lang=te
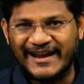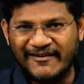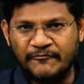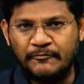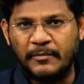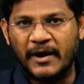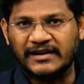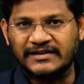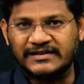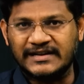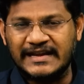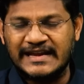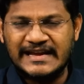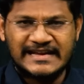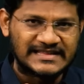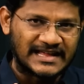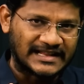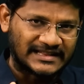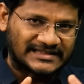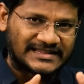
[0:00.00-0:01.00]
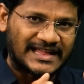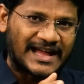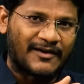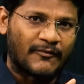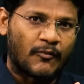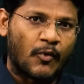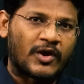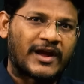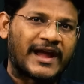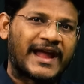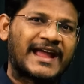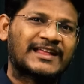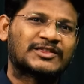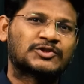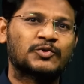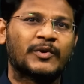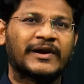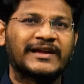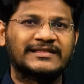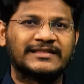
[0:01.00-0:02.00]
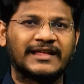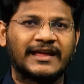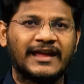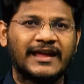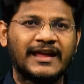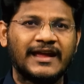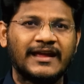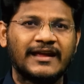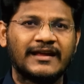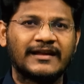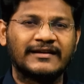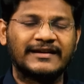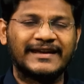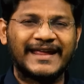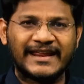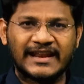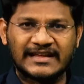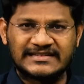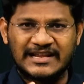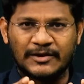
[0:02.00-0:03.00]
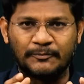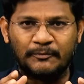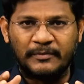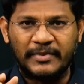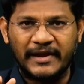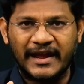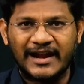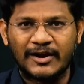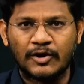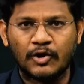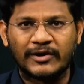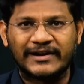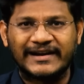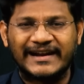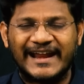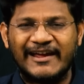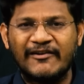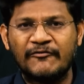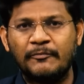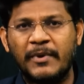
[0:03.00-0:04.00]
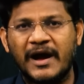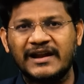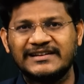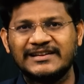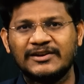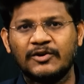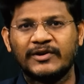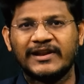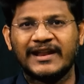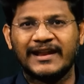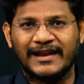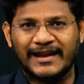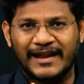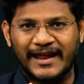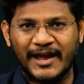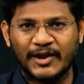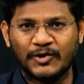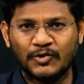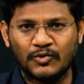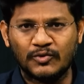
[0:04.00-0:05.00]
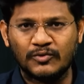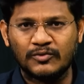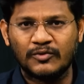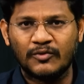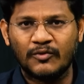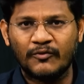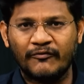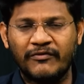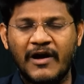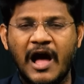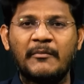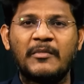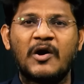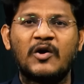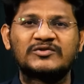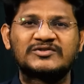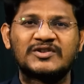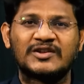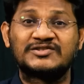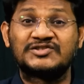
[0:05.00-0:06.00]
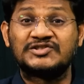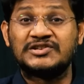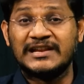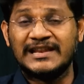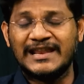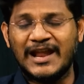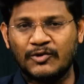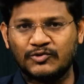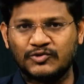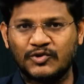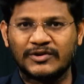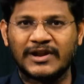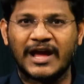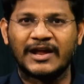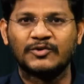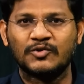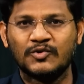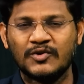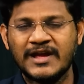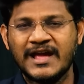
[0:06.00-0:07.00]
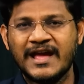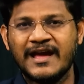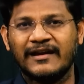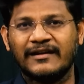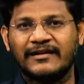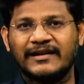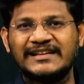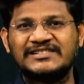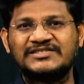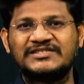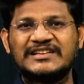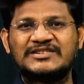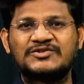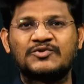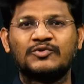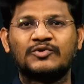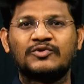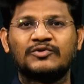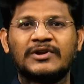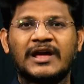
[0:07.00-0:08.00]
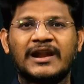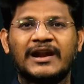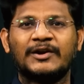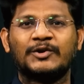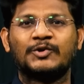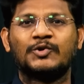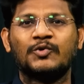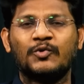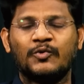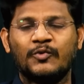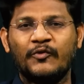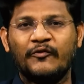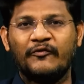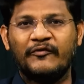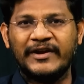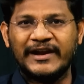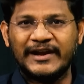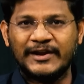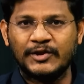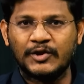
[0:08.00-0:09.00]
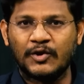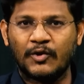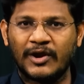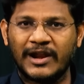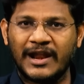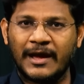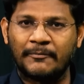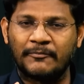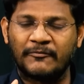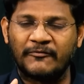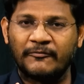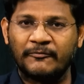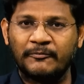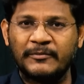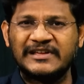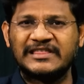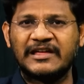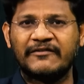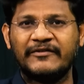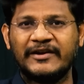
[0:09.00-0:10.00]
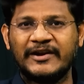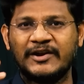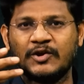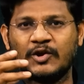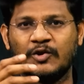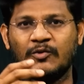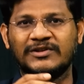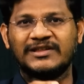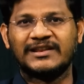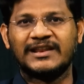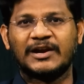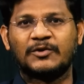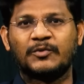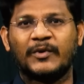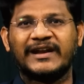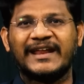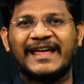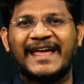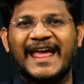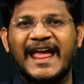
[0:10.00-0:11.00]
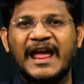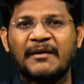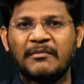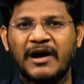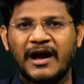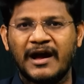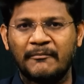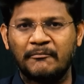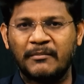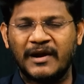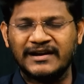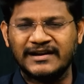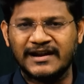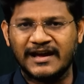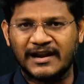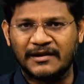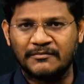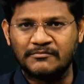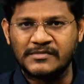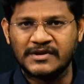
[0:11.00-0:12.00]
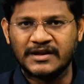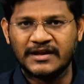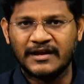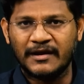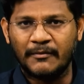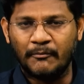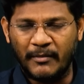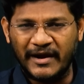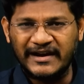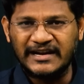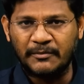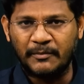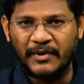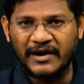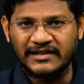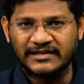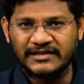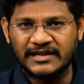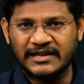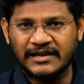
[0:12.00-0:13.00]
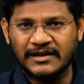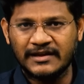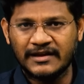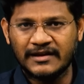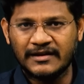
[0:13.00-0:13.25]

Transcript: రేవ్ పార్టీ ఇదంతా ఒక ఎత్తు అయితే నేను అసలు బెంగళూరు రేవ్ పార్టీలోనే లేను ఫామ్ హౌస్లో చిల్ అవుతున్నాను రెస్ట్ తీసుకుంటున్నానంటూ వీడియోల మీద వీడియోలు వదిలినటువంటి హేమ బండారం బయటపడింది